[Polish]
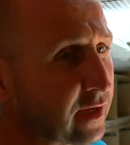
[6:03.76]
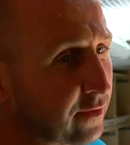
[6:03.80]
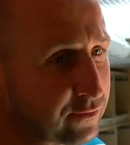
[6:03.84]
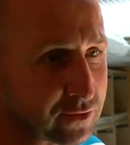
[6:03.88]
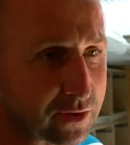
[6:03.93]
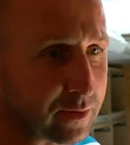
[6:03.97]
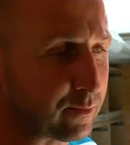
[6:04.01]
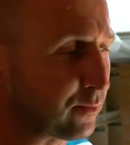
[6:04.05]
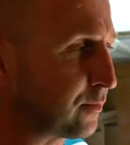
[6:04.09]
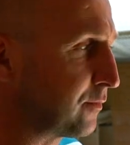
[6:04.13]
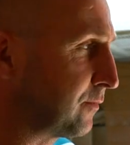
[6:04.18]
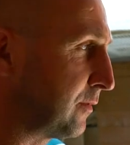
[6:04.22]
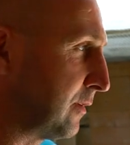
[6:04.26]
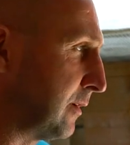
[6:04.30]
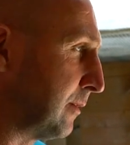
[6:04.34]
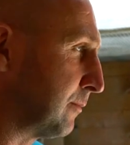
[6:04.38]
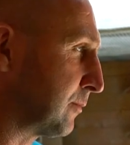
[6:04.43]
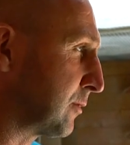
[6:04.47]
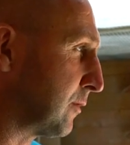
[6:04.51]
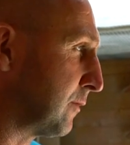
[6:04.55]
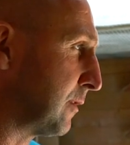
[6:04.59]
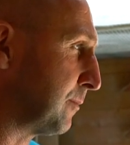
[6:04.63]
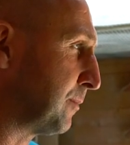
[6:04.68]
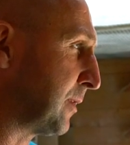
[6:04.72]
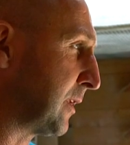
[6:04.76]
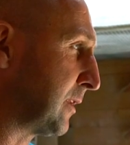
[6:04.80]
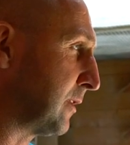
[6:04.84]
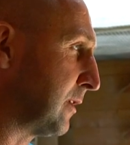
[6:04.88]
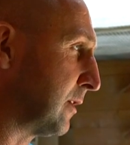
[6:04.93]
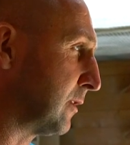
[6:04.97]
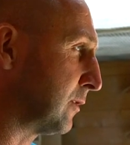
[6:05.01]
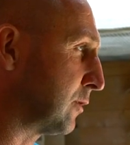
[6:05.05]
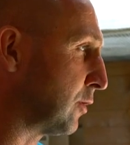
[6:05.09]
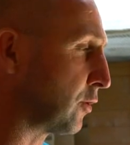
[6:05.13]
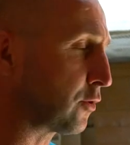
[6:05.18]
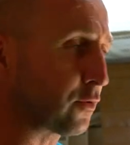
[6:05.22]
Zawsze mówiłem, tu
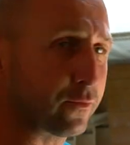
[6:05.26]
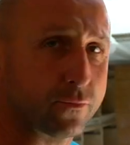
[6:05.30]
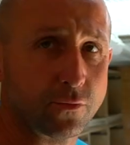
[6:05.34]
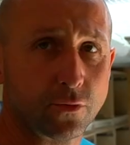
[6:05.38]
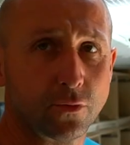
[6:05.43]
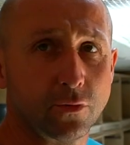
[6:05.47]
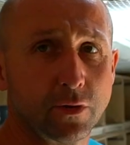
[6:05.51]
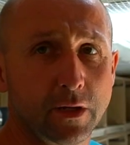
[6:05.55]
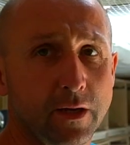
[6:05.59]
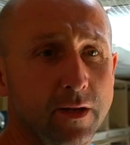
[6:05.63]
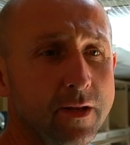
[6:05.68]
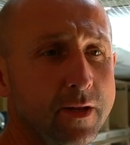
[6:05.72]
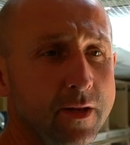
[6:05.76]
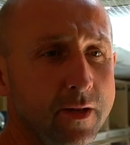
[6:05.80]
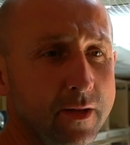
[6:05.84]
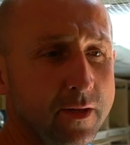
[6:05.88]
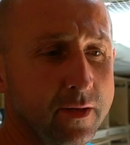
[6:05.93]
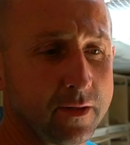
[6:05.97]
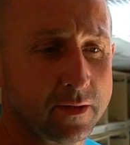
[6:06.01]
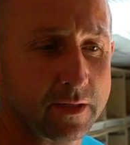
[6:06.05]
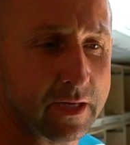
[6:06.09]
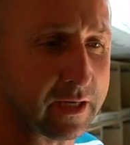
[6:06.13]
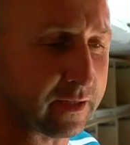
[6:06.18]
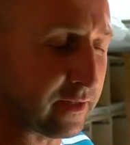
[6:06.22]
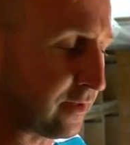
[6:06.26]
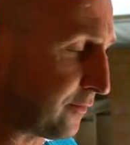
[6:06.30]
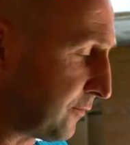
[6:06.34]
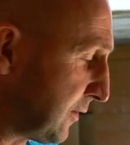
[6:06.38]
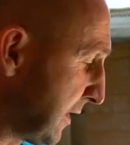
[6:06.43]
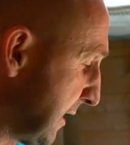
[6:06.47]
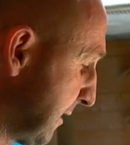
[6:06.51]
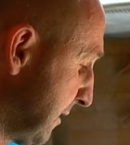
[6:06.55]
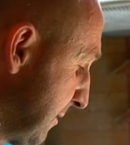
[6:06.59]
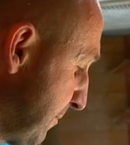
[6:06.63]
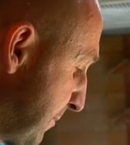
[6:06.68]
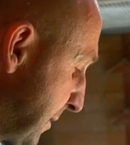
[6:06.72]
wybitny. Dorównuje jeden w
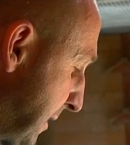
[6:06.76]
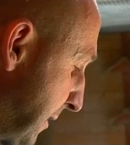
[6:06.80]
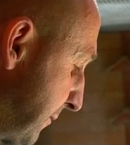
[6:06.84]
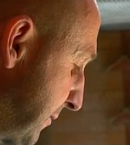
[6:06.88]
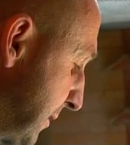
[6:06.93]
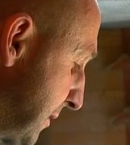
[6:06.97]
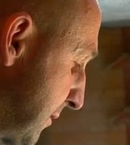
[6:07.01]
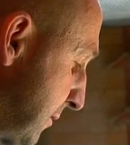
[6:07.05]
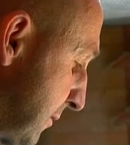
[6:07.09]
jeden prawie.